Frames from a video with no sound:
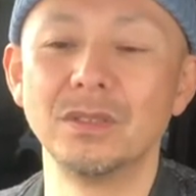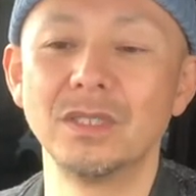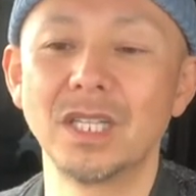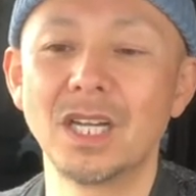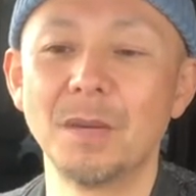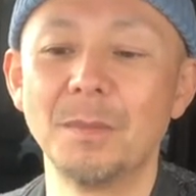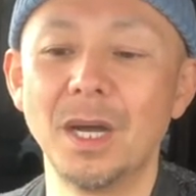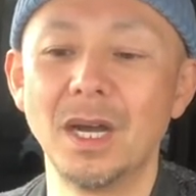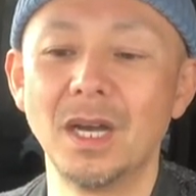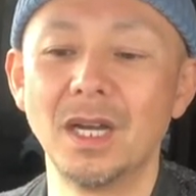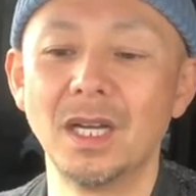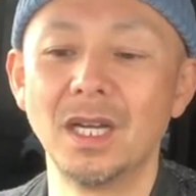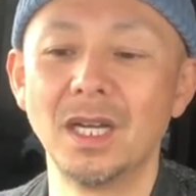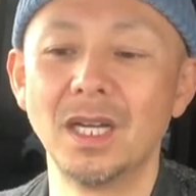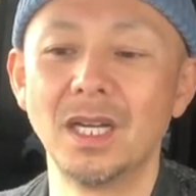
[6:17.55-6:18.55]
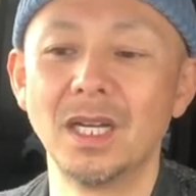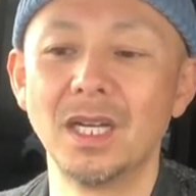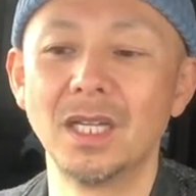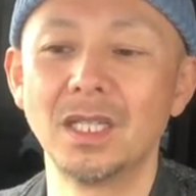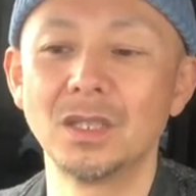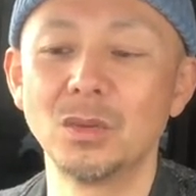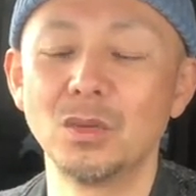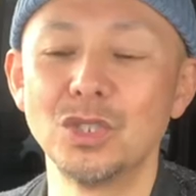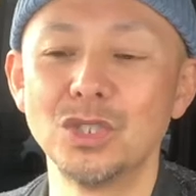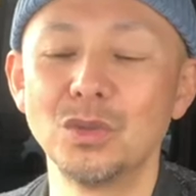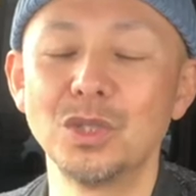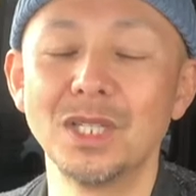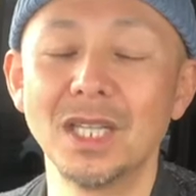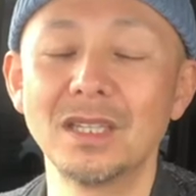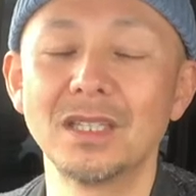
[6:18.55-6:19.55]
仲間と一緒
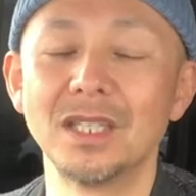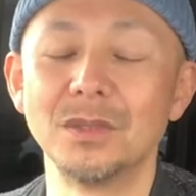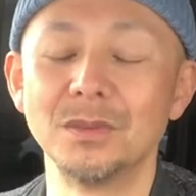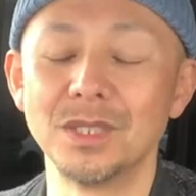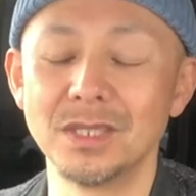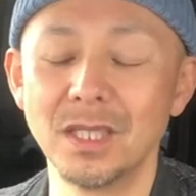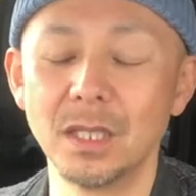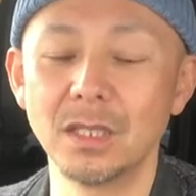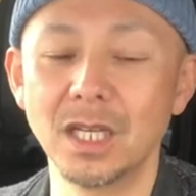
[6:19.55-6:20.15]
になってるんですね。